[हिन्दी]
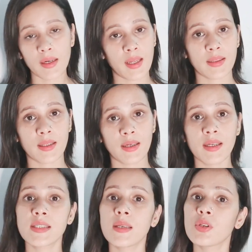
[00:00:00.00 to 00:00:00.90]
रहता
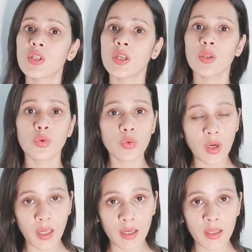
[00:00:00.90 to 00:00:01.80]
है इसके पीछे के
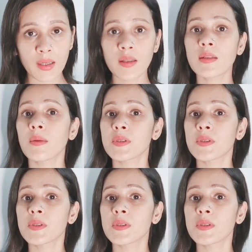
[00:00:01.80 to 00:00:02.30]
दो कारण हैं